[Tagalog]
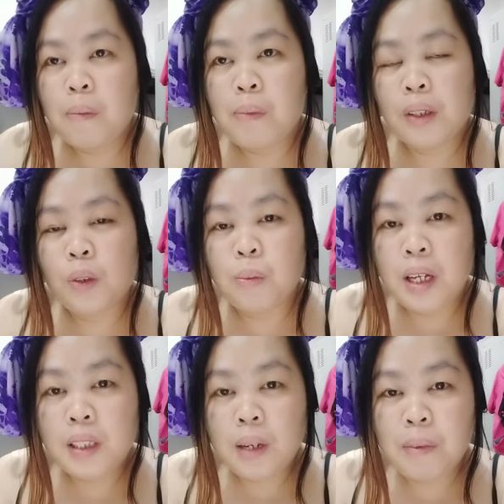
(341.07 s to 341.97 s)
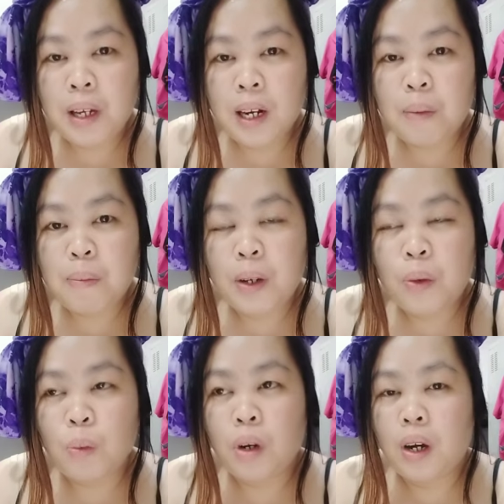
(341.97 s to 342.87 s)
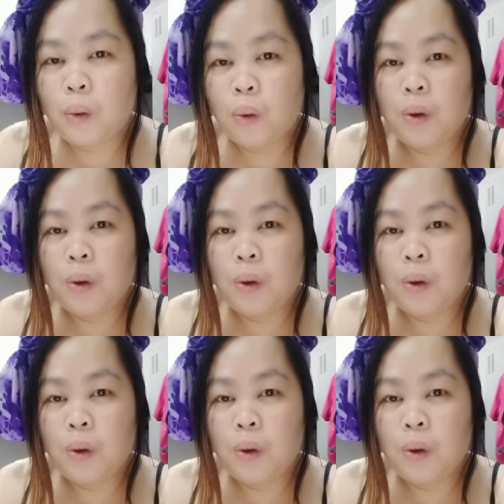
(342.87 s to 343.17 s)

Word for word: pagdumaan sa aming harapan, wow,